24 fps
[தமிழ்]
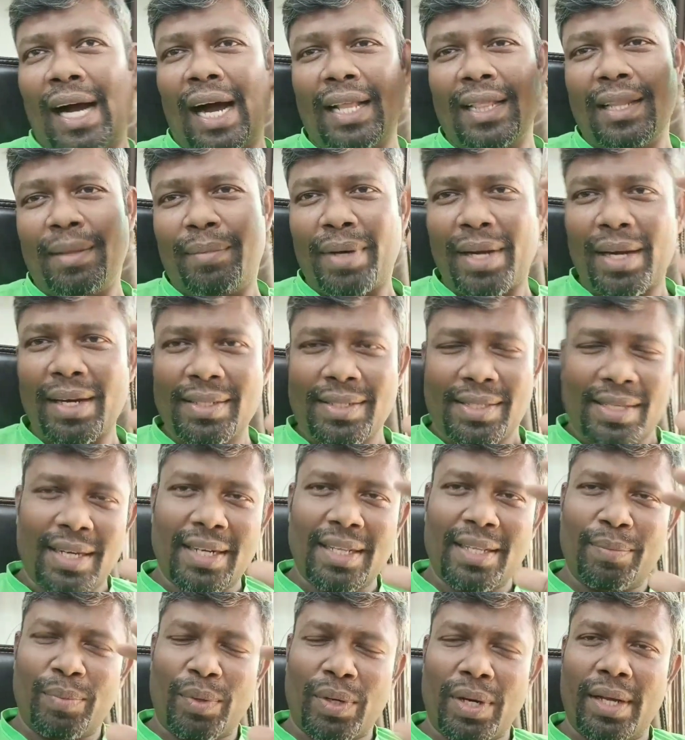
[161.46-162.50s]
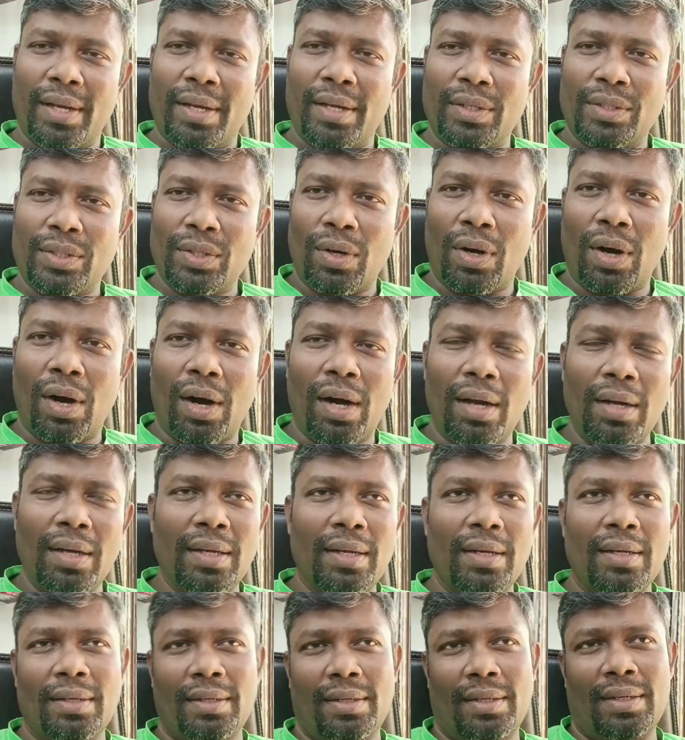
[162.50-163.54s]
அந்த மாதிரி ரிஸ்க் எடுத்து போகிறேன் ஸோ ஹால்
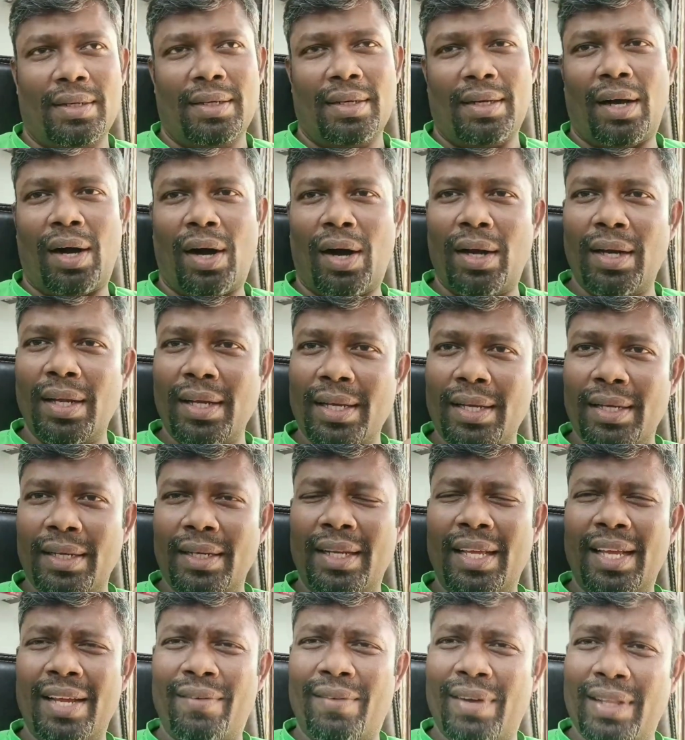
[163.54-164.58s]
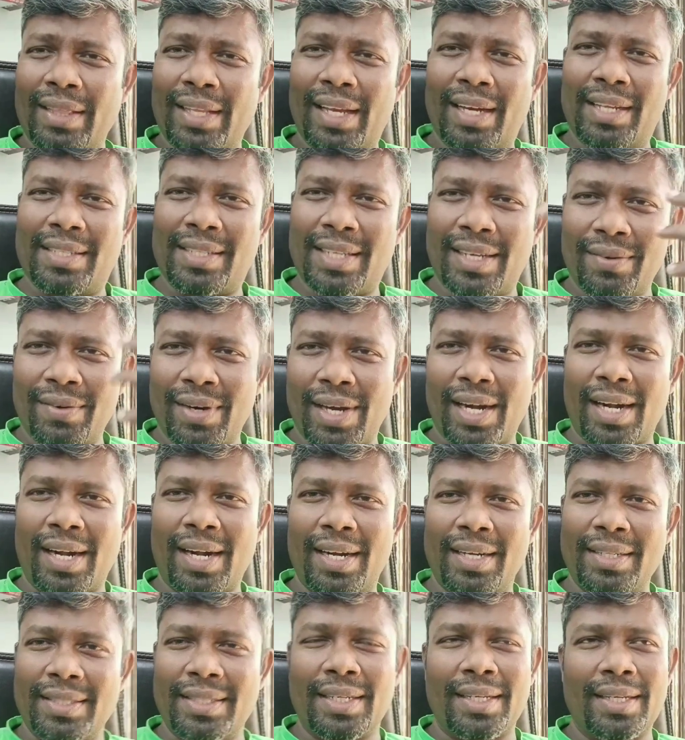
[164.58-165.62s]
ஹாலுக்கு நீங்கள் வந்தாலும் சரி
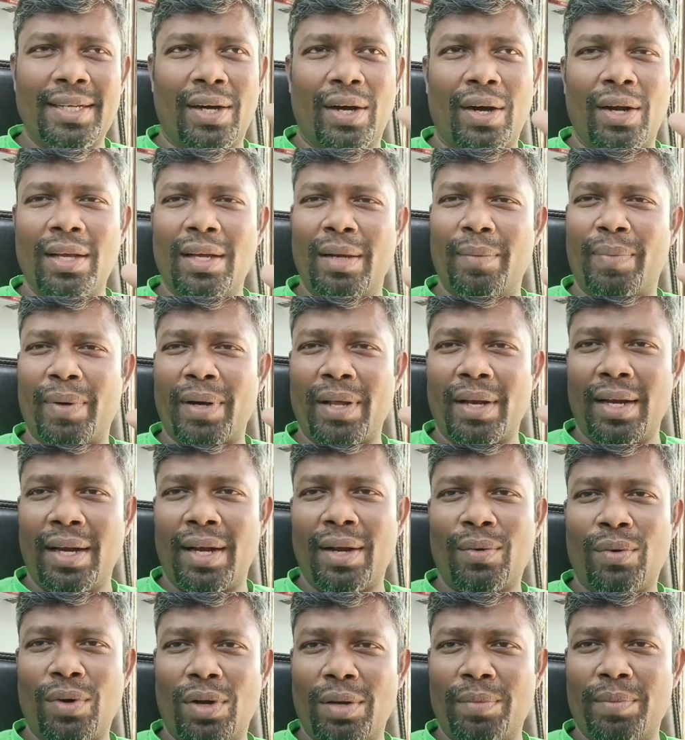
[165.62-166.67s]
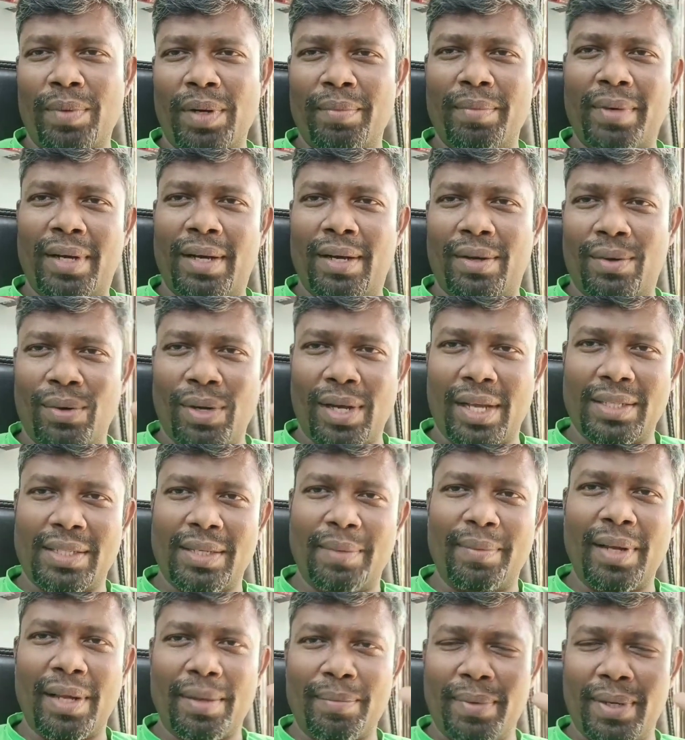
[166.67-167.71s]
வராட்டினாலும் சரி ஹாலுக்கு பணம் என்னால் கொடுக்க முடியுமா ஓகே
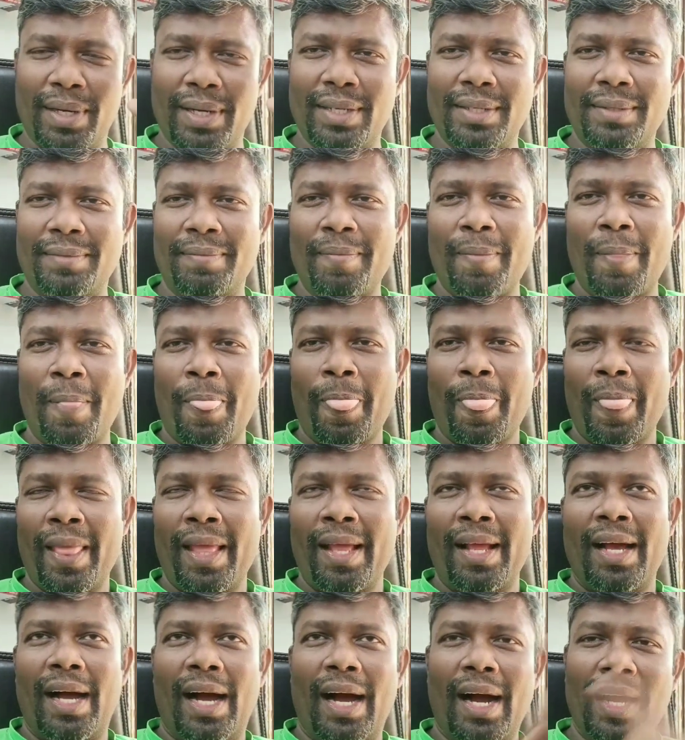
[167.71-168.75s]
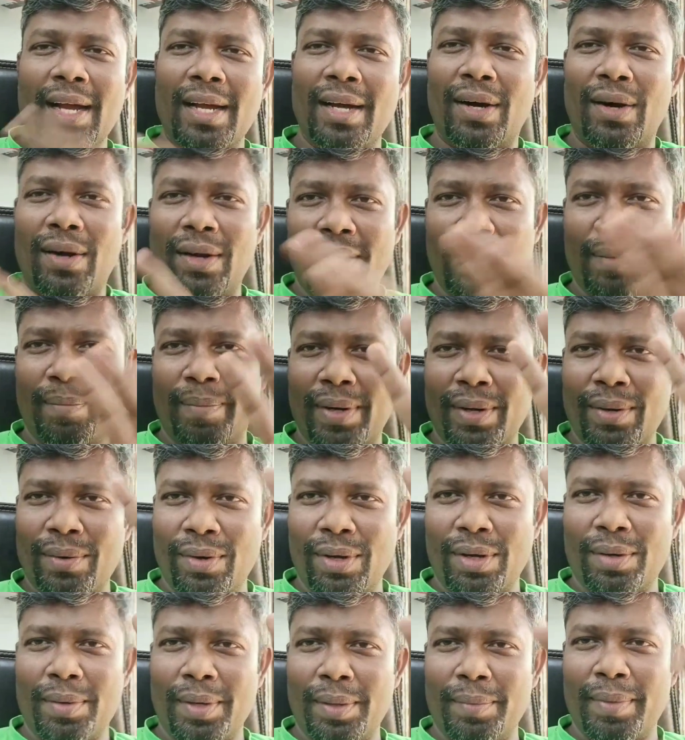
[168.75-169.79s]
செமினார் பண்ணு அங்கே ஹாலுக்கு பணம்
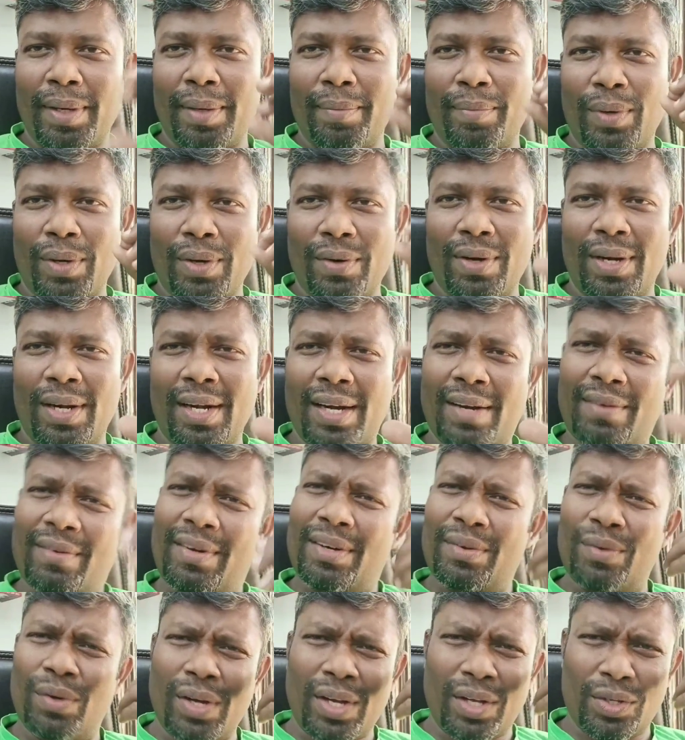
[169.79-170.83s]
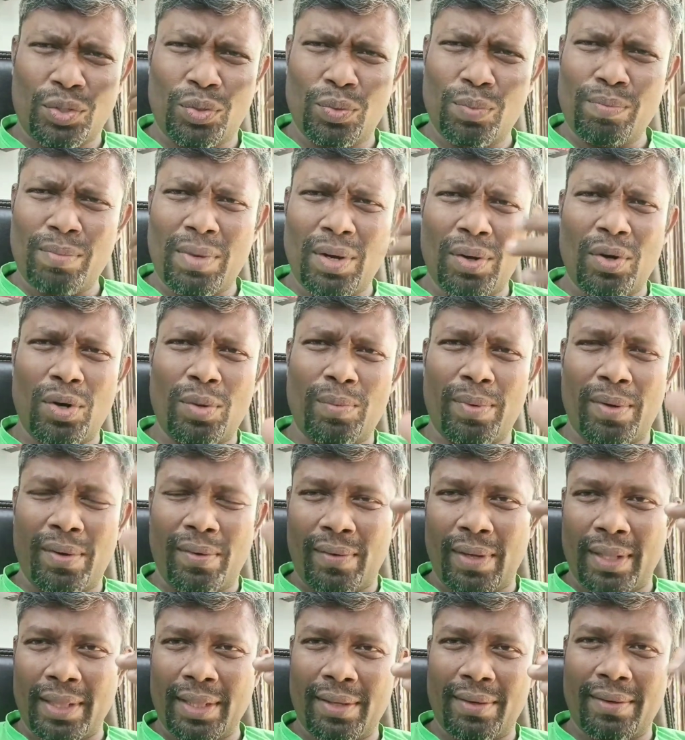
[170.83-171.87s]
கொடுக்க முடியுமா போகிற ட்ராவல் ஓகே சும்மா
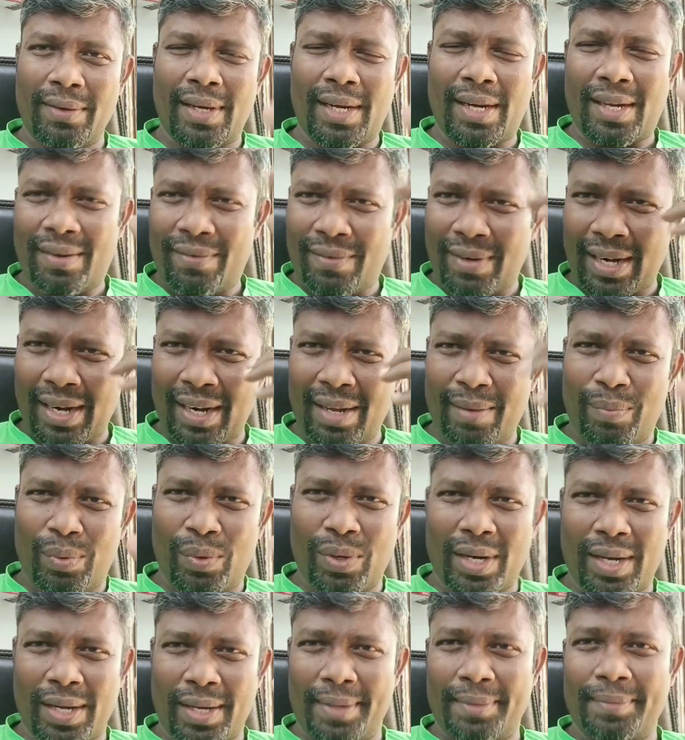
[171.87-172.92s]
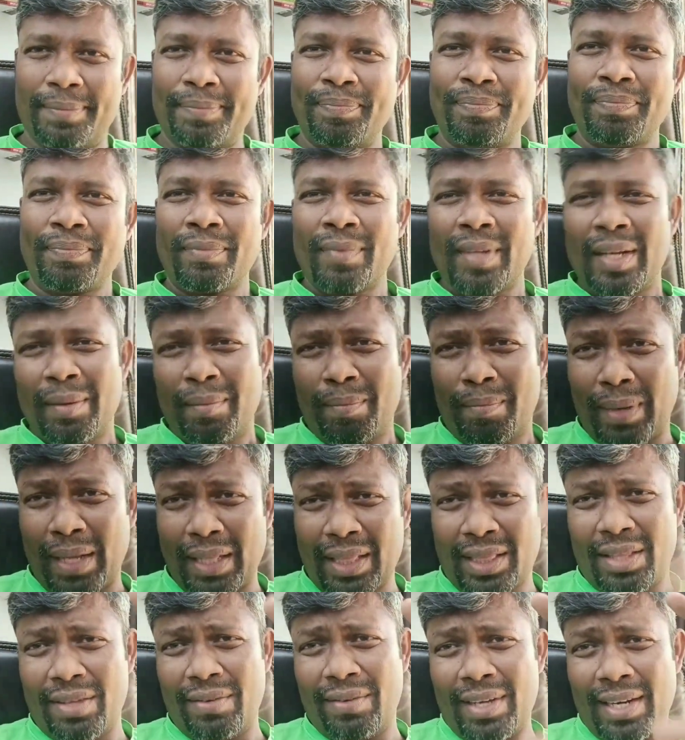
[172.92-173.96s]
கொடுப்போம் வந்தவங்க வரங்க வராங்க போகிறாங்க
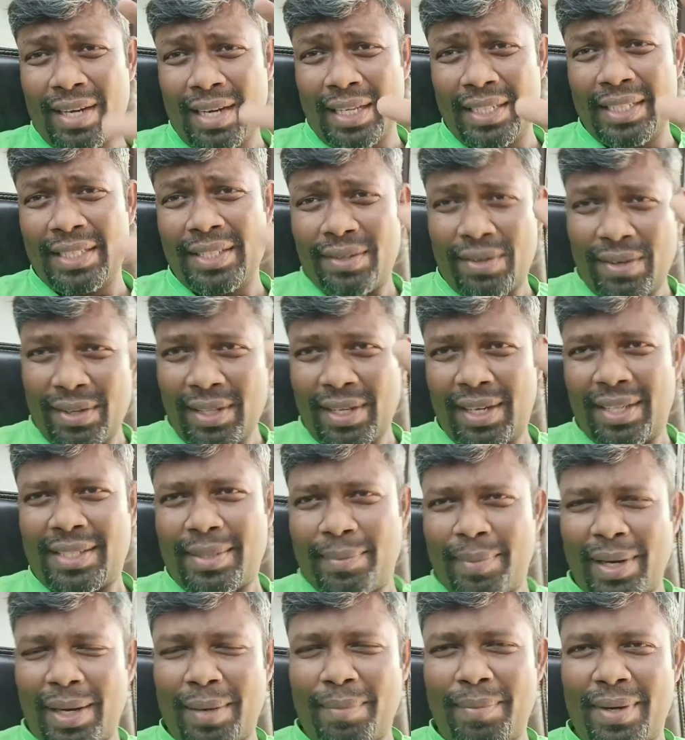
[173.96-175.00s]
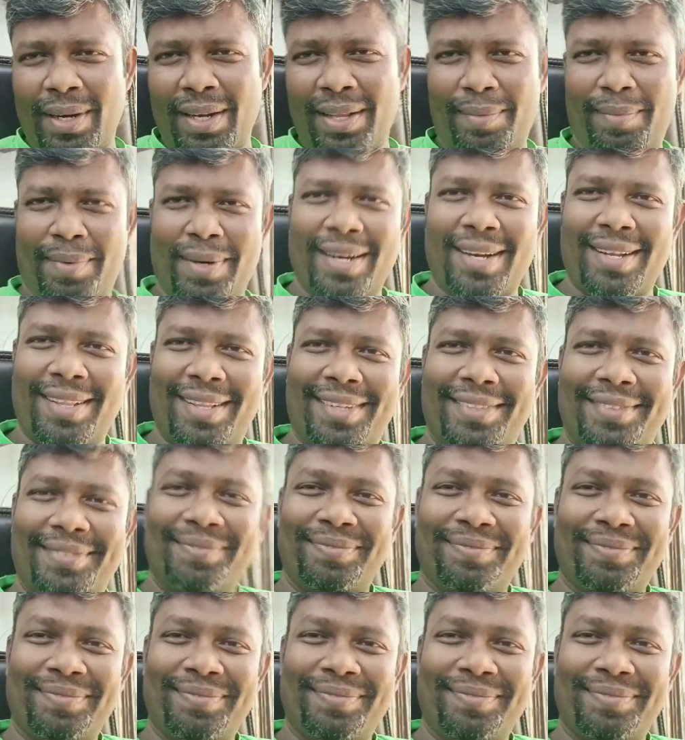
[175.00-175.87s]
பத்து பேர் அஞ்சு பேர் வந்தாலும் செமினார் பண்ணுறது பண்ணுறது தான்